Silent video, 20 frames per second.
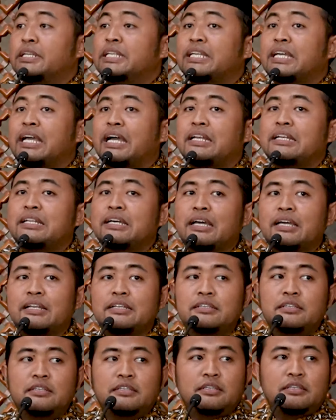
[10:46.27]
menikah
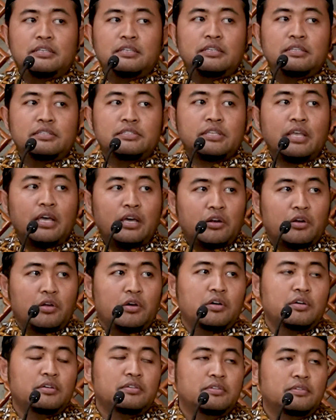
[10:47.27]
dengan
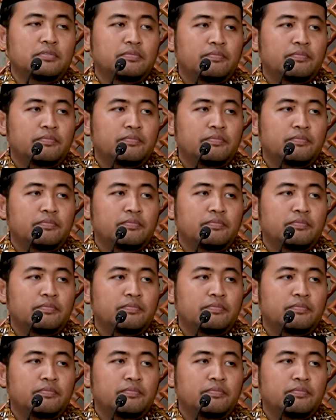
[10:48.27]
Sarah